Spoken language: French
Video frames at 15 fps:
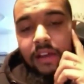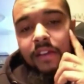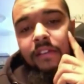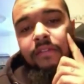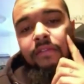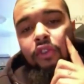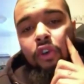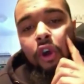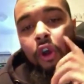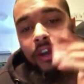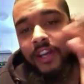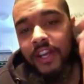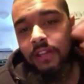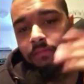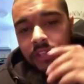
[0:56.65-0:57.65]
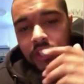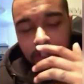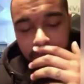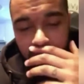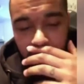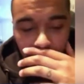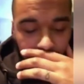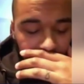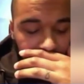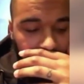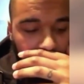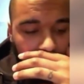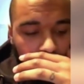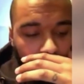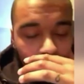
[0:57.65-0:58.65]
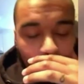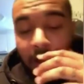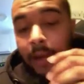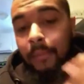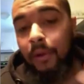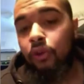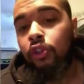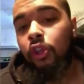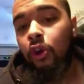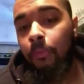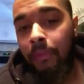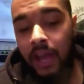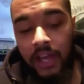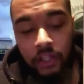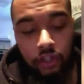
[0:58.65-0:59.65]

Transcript: Éric Boudreau est le père de Daphné. Il est avec nous ce matin. Bonjour, M.